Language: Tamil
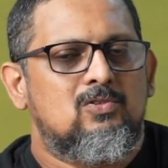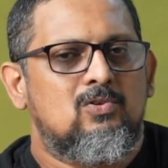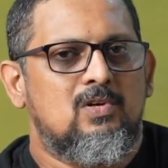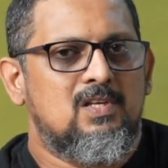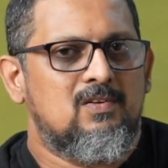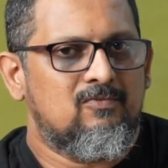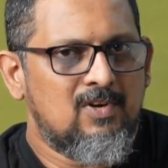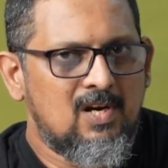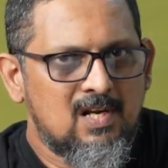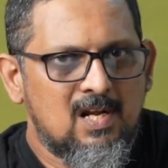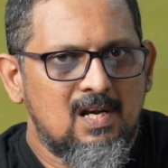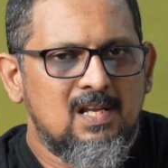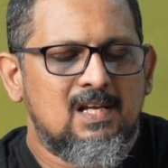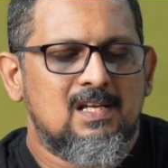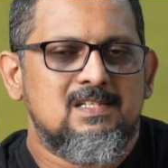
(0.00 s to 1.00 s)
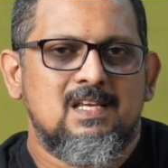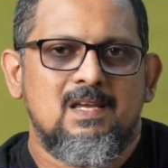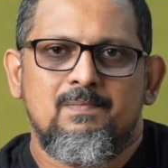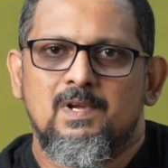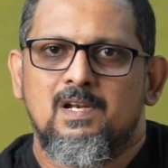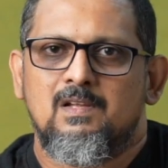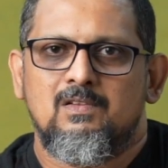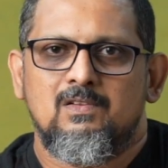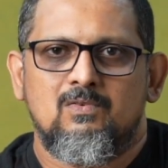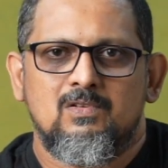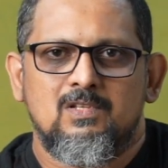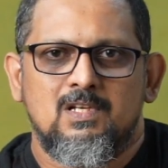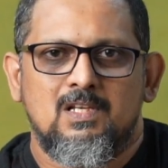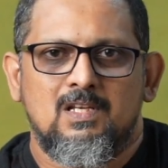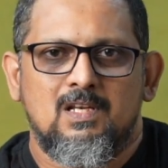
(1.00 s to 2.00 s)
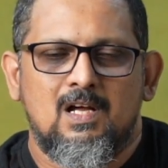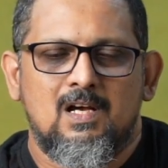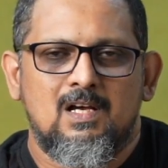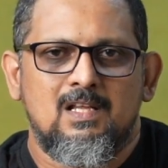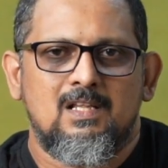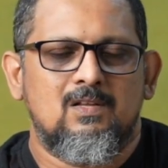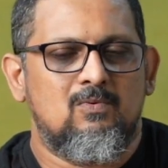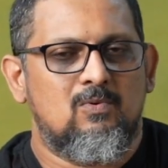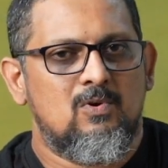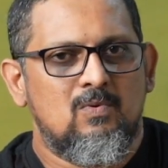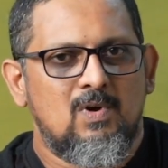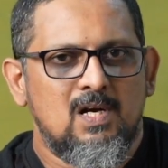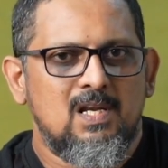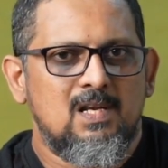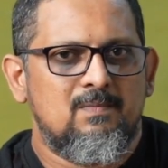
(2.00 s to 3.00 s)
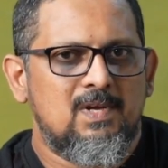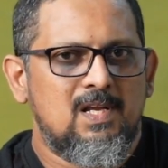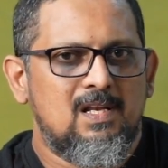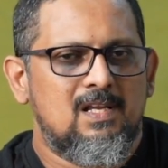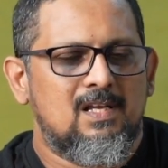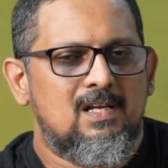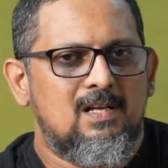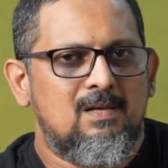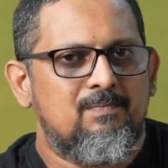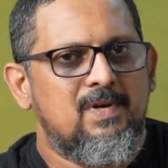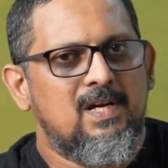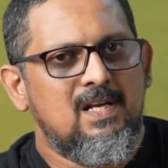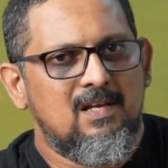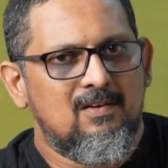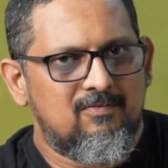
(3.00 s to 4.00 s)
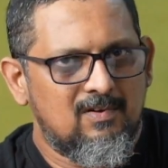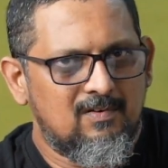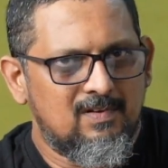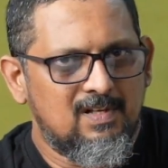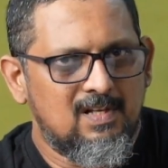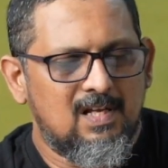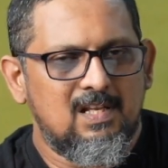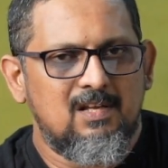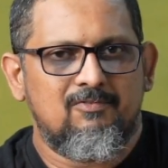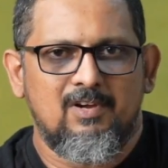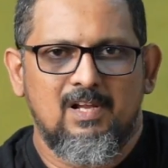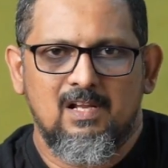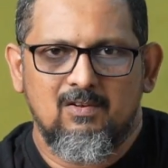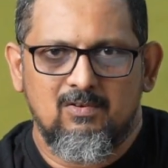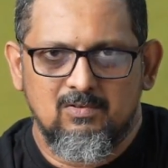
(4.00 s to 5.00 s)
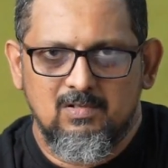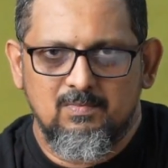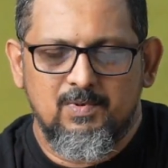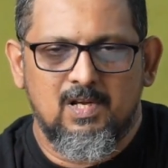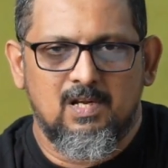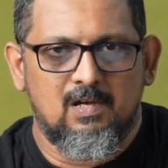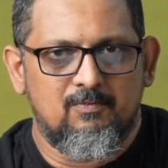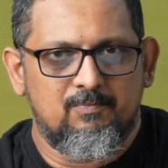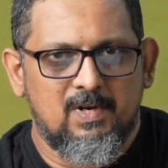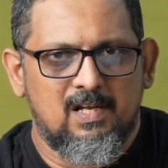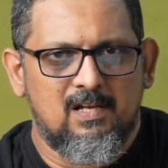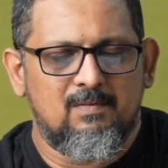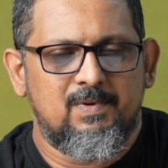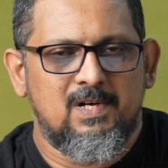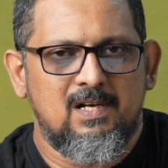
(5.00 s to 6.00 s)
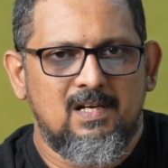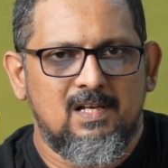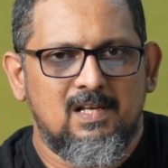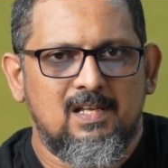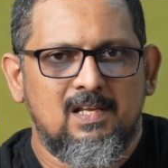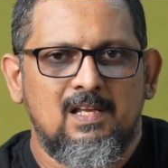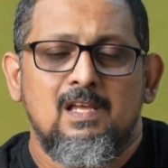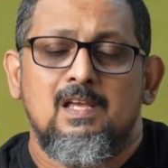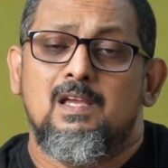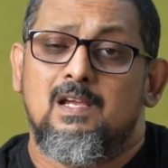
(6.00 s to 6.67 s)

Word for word: ஸோ இவ்வளோ நாள் நீங்கள் ஜேபிஎல் வந்து கொடுத்துருந்தீங்கன்னா இந்த ஒரு வாட்டி இனிமேல் நீங்கள் பிடிஎஃப்பில் வந்து அதே ஃபைலை கொடுத்து பாருங்க ப்ரிண்ட்டுக்கு